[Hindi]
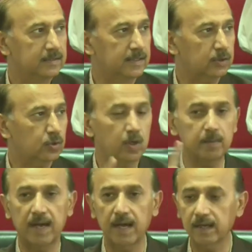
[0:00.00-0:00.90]
जिसको
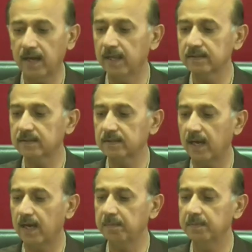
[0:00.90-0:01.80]
इमरान खान
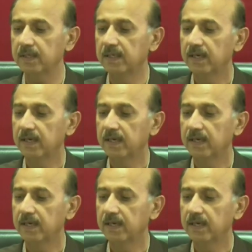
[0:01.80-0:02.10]
साहब